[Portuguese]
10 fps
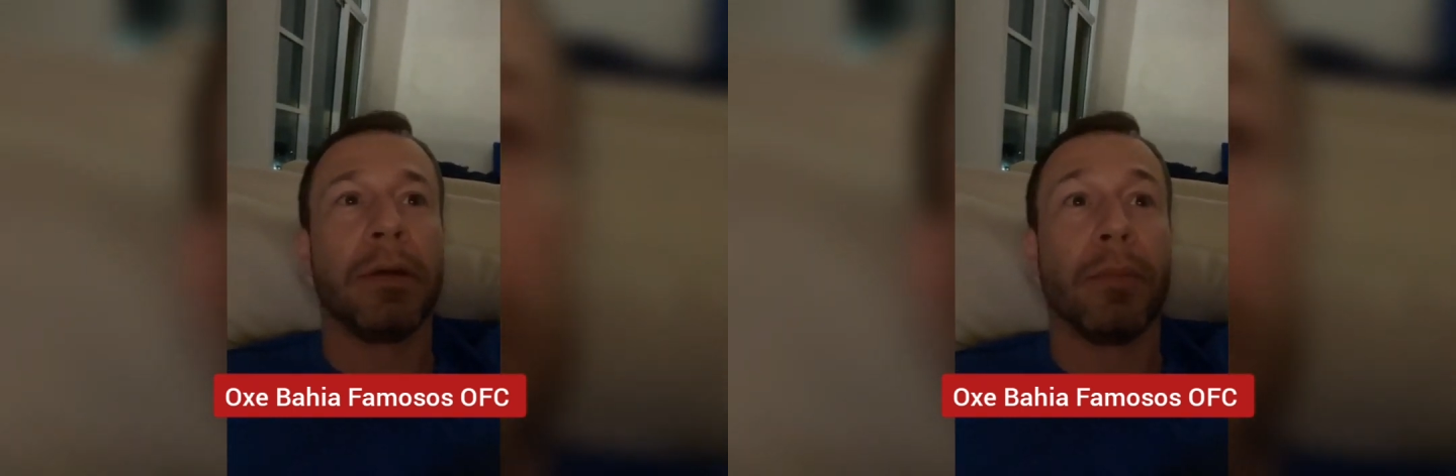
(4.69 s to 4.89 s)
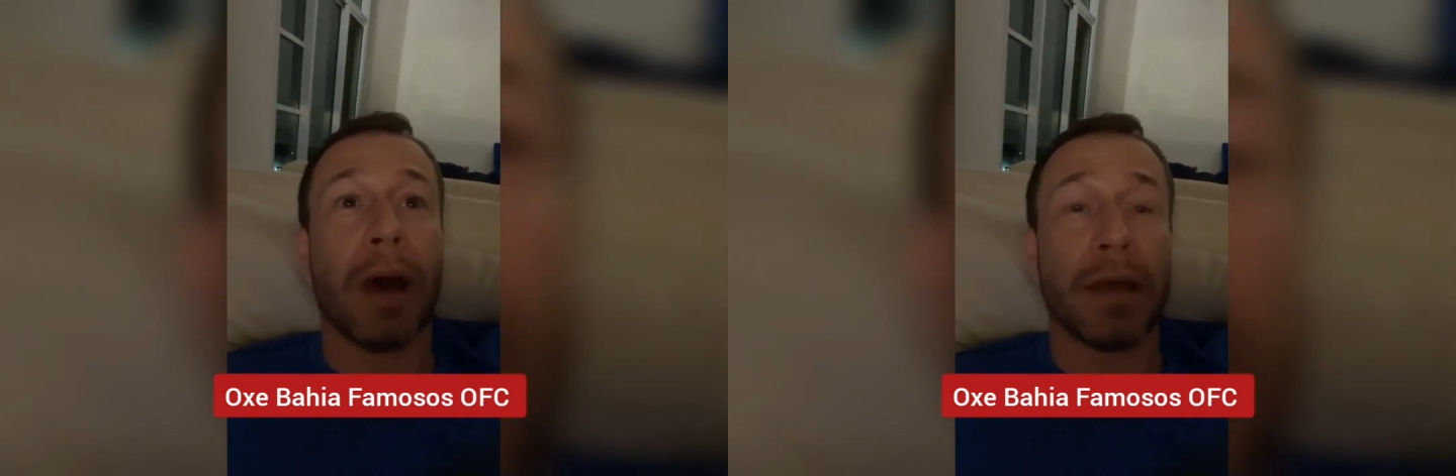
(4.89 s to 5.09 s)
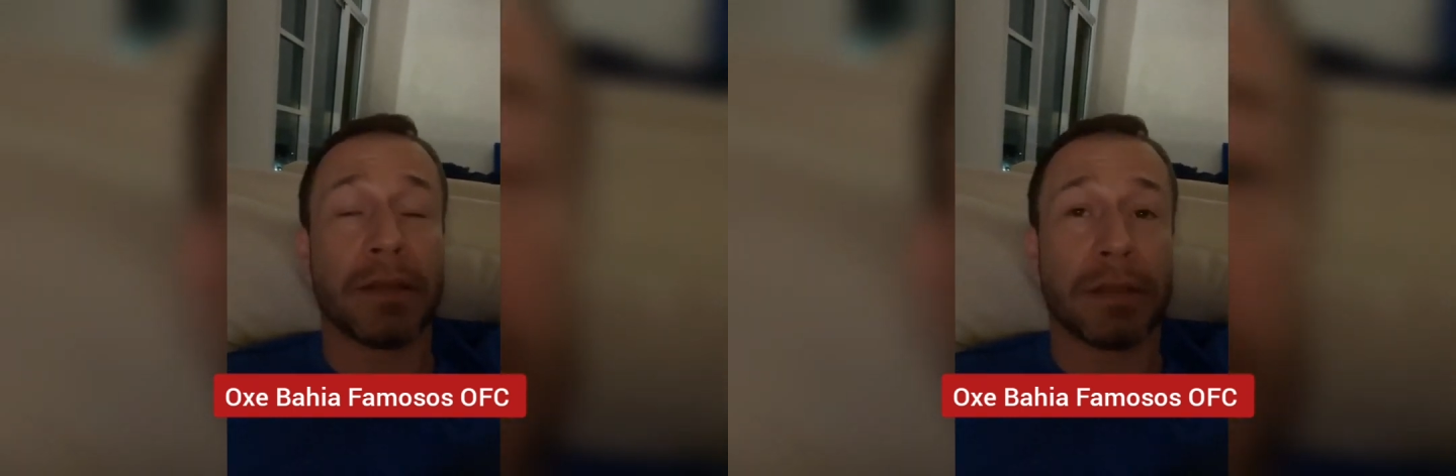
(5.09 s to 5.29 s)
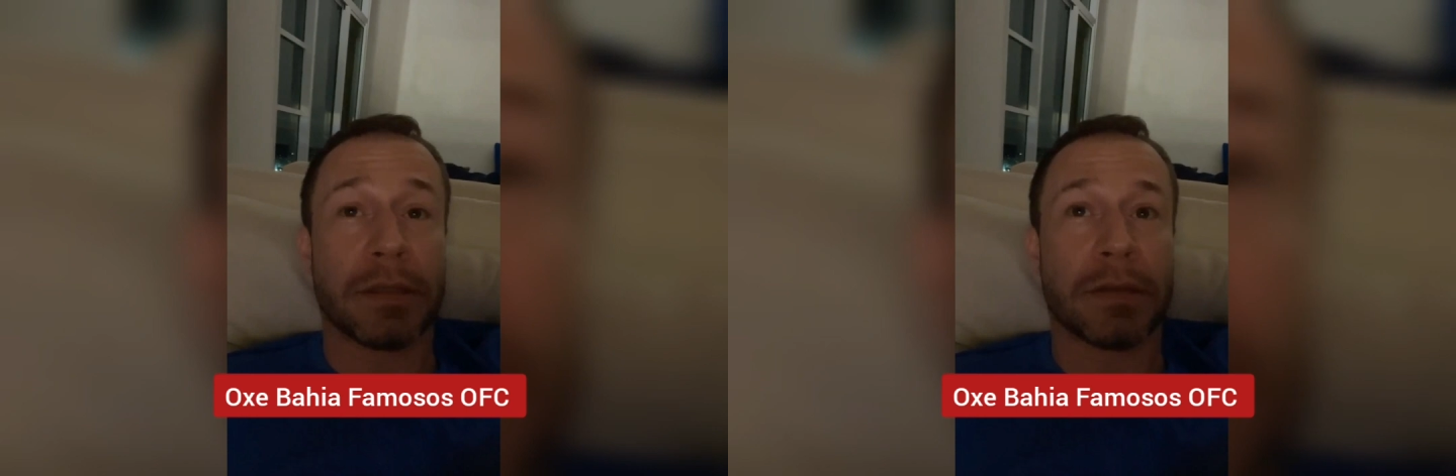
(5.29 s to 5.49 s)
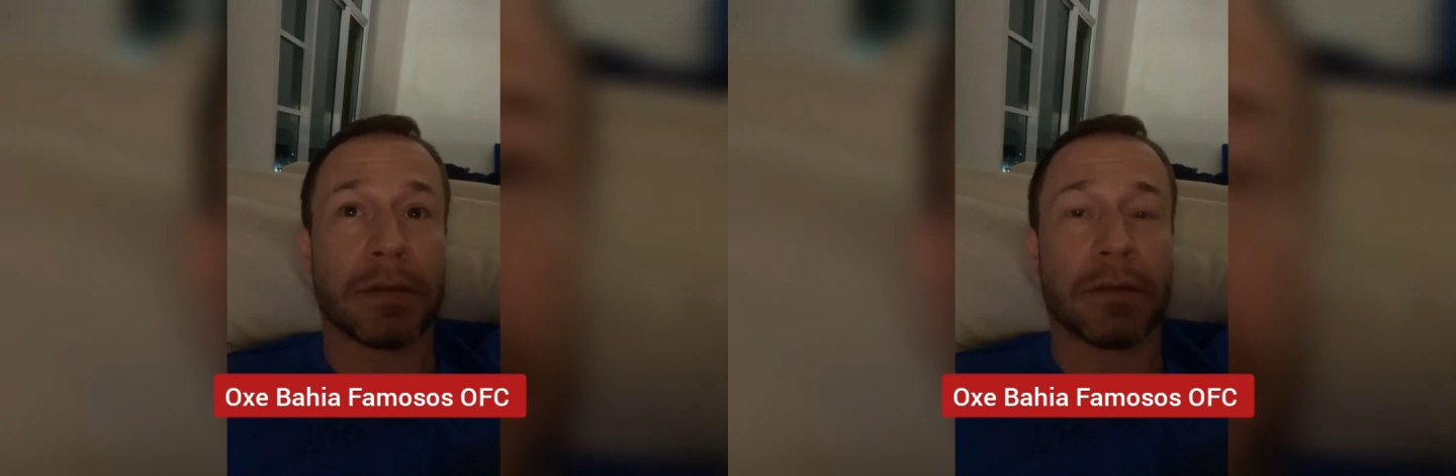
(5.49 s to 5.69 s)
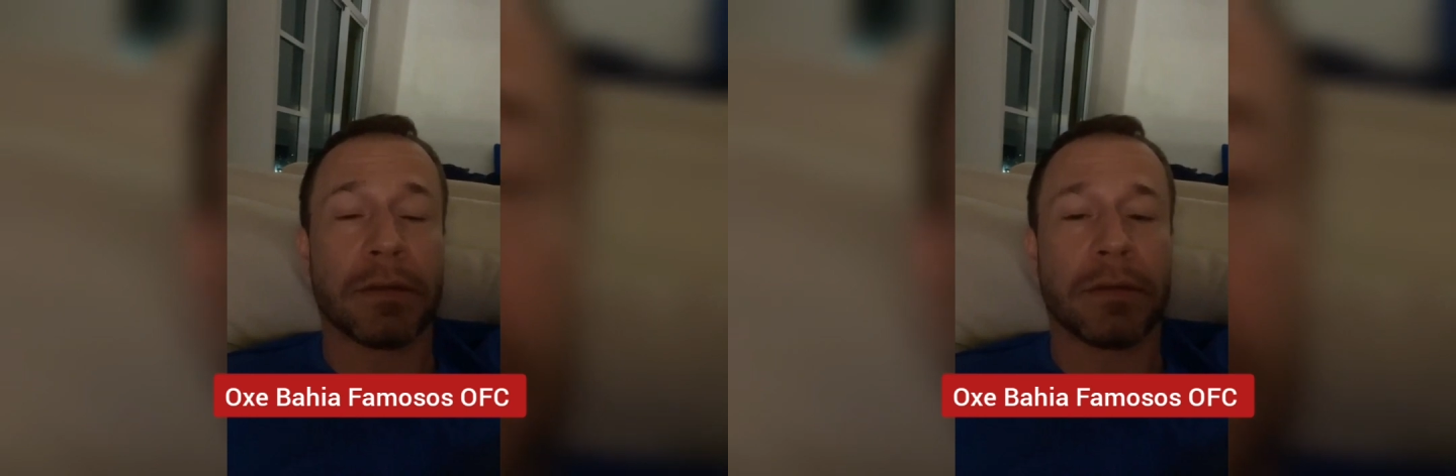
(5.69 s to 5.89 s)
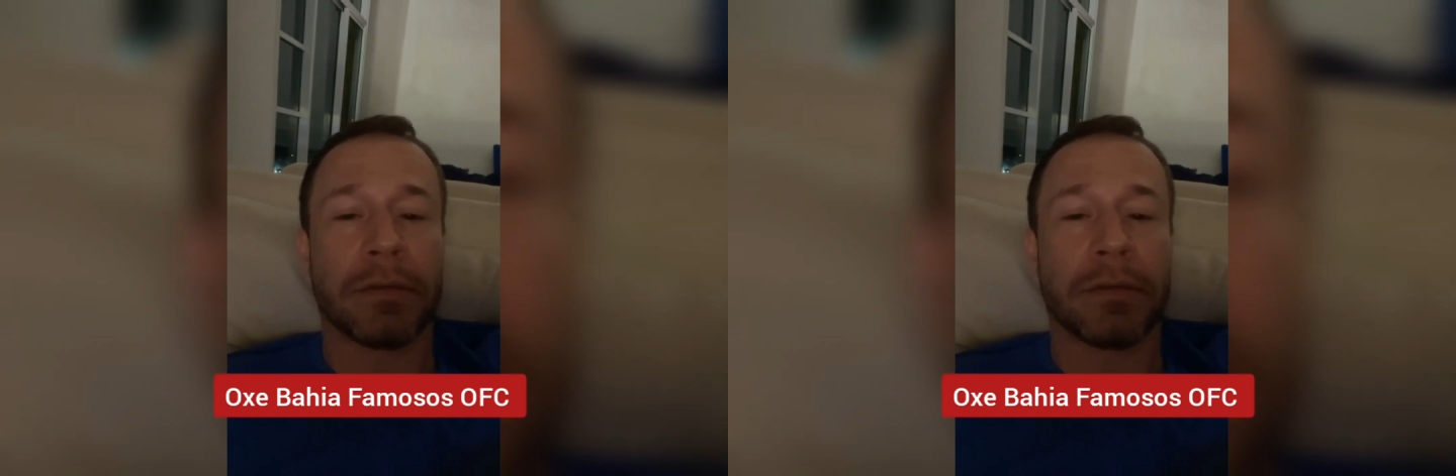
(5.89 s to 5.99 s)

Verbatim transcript: Mas